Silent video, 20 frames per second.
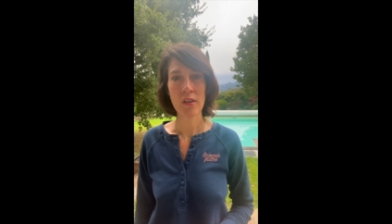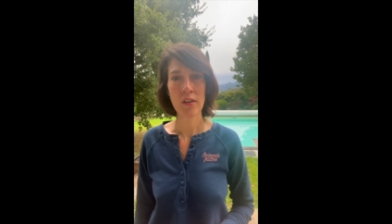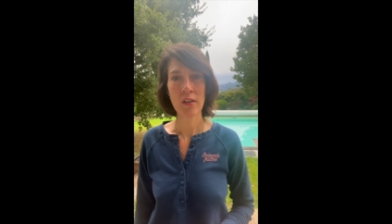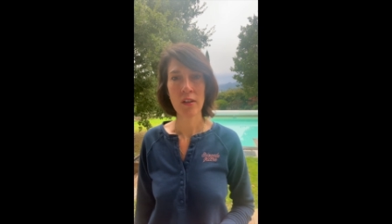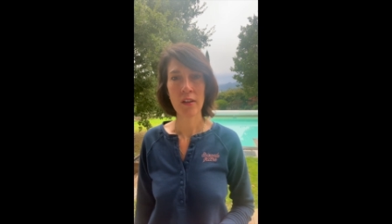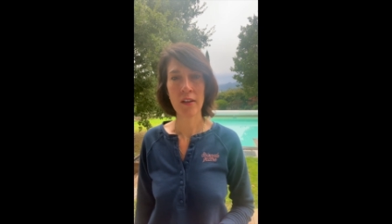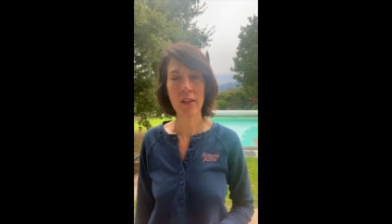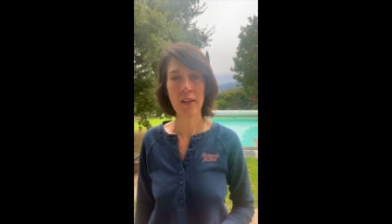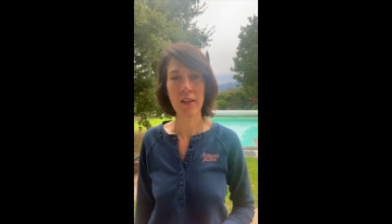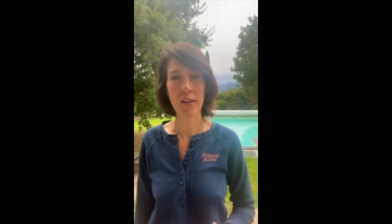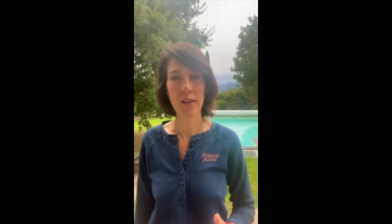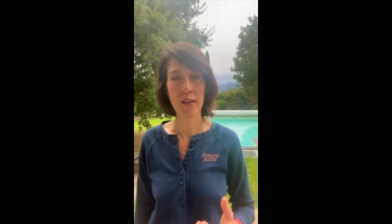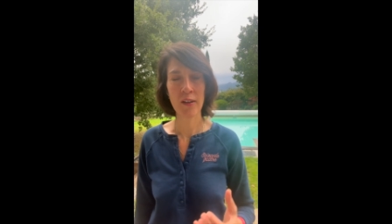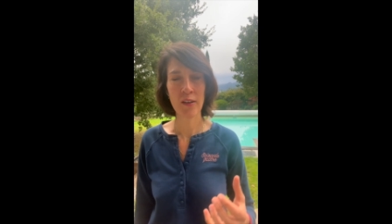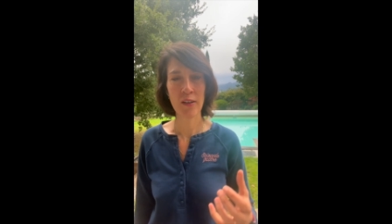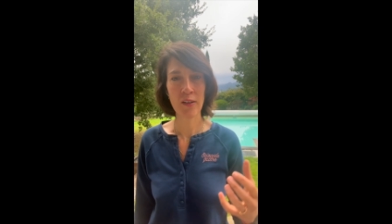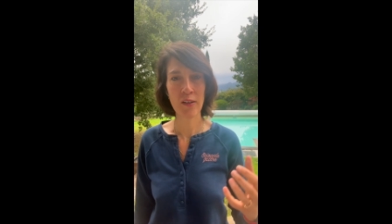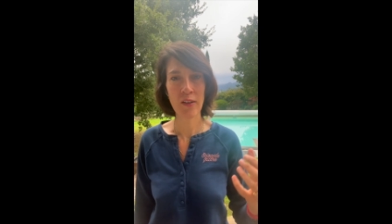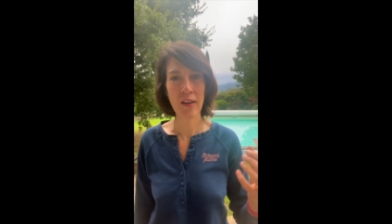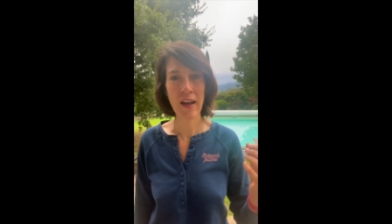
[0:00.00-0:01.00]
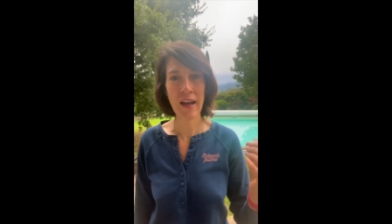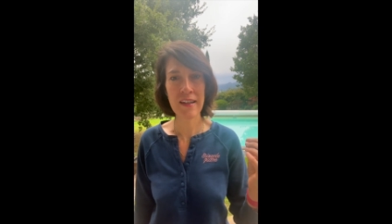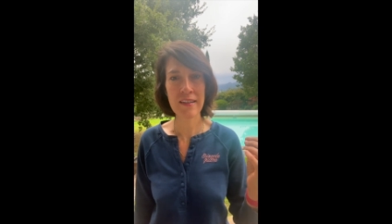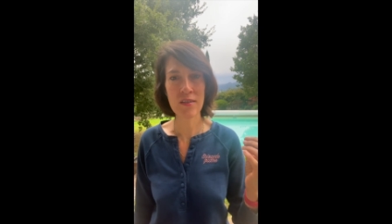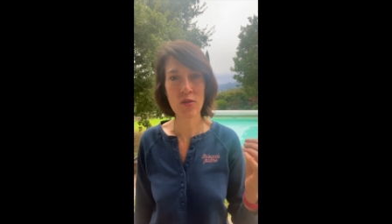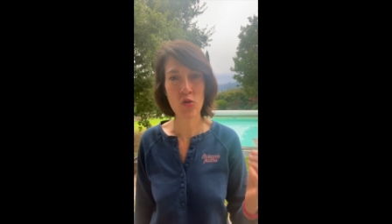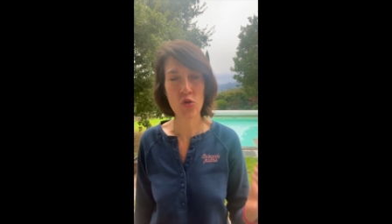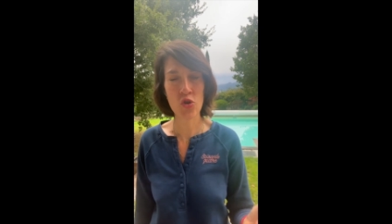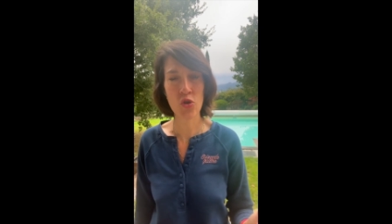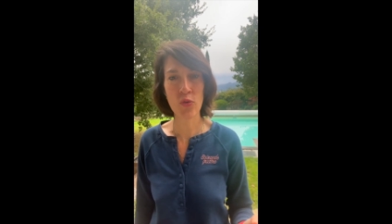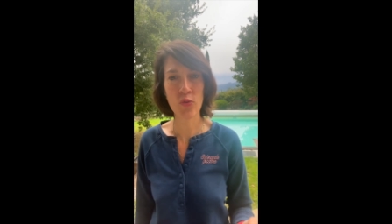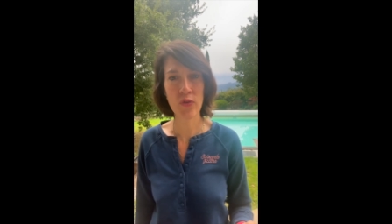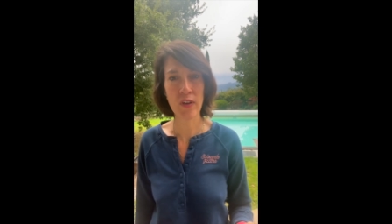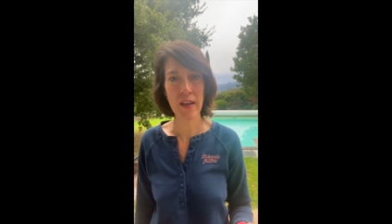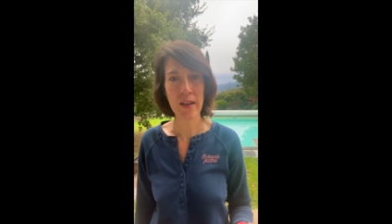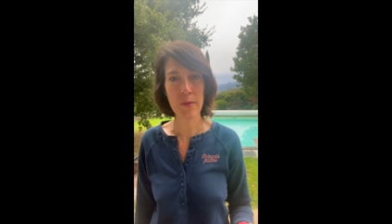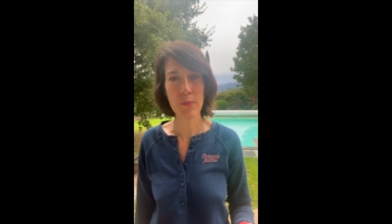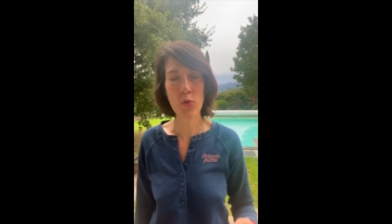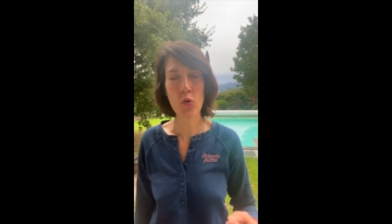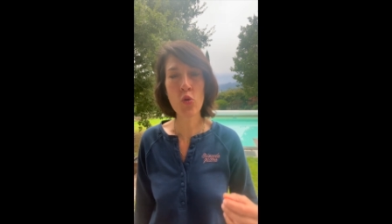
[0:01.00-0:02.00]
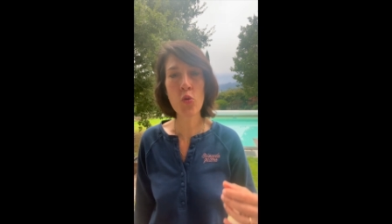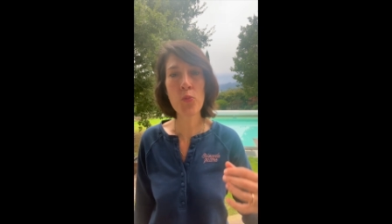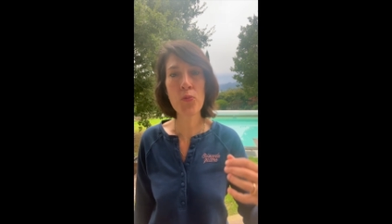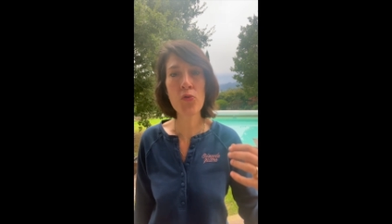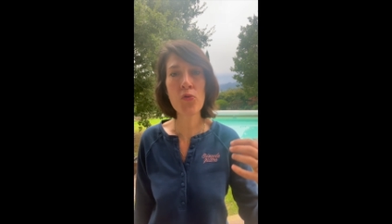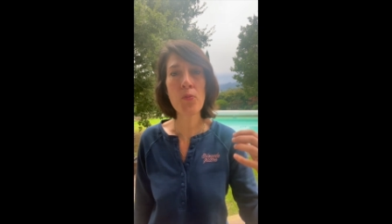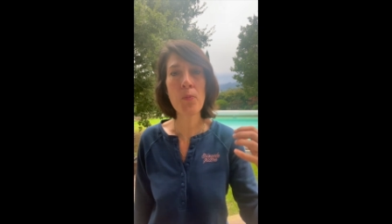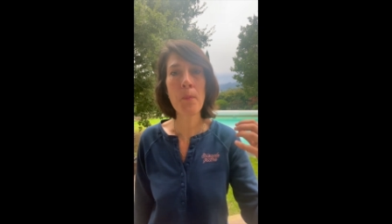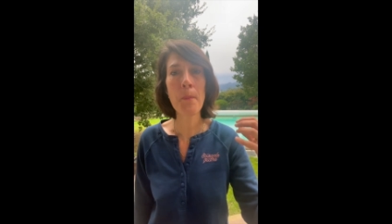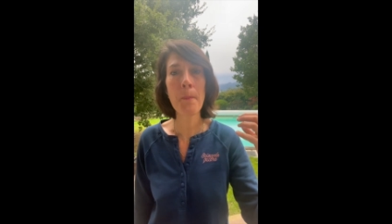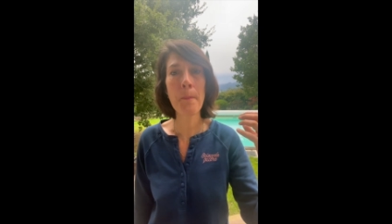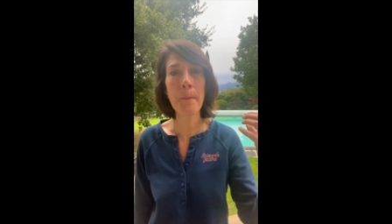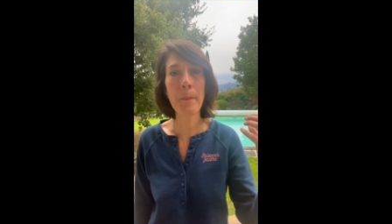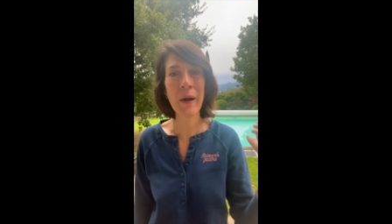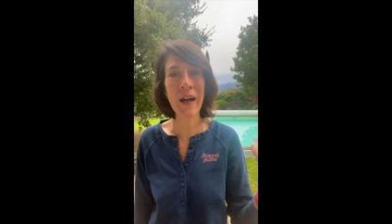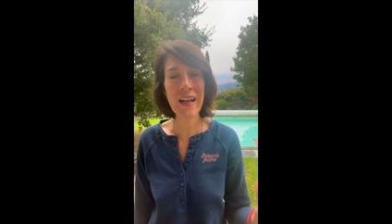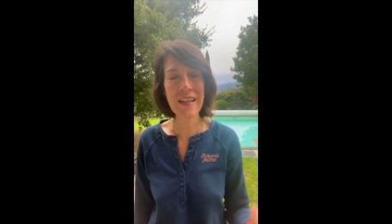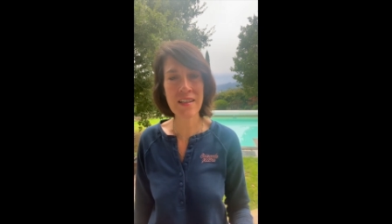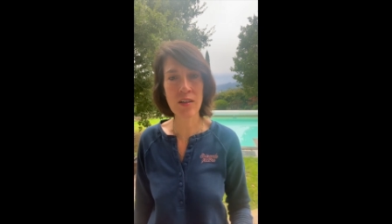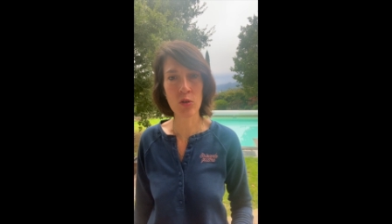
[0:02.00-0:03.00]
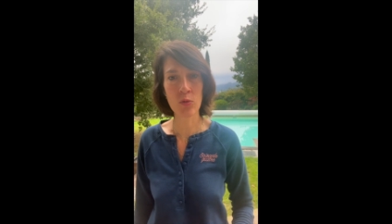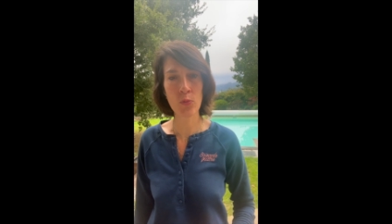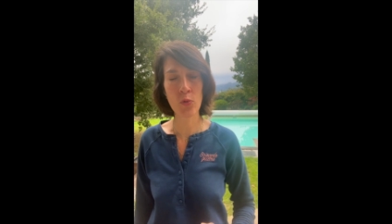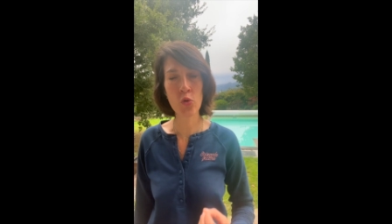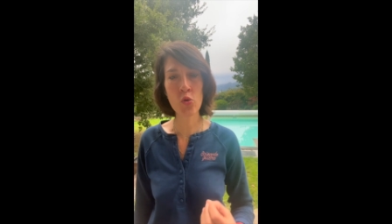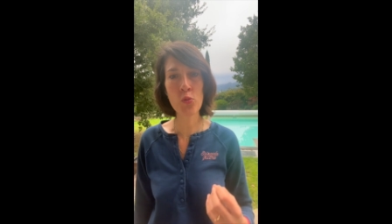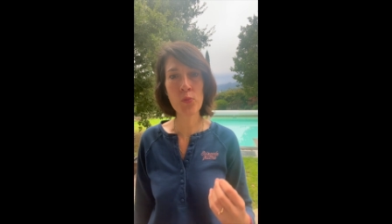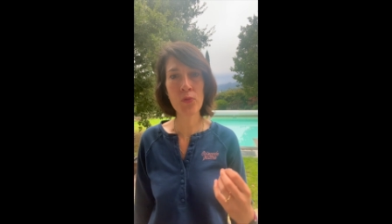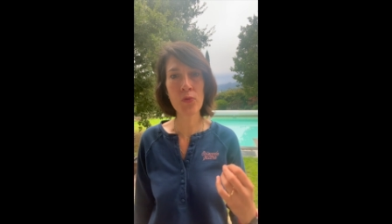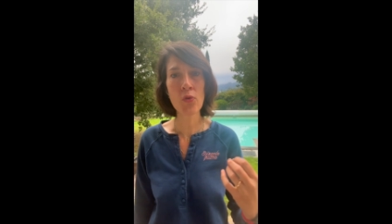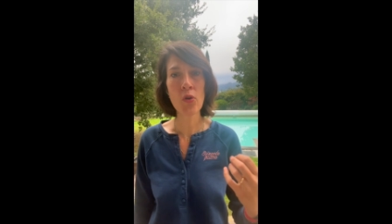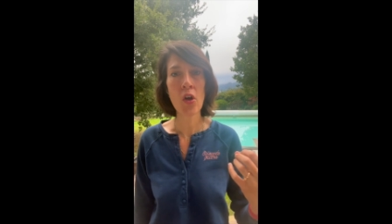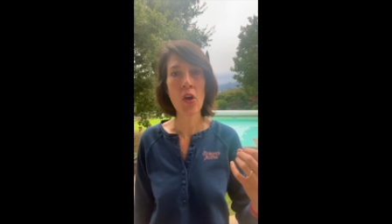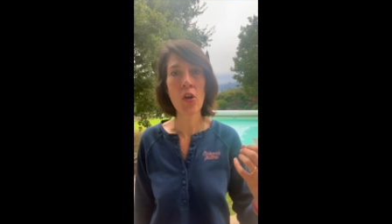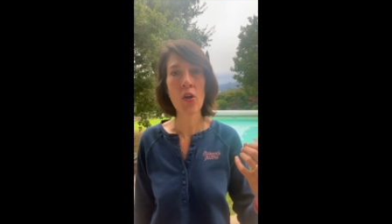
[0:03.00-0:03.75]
euh, à ce que je fais, beaucoup plus présente, beaucoup plus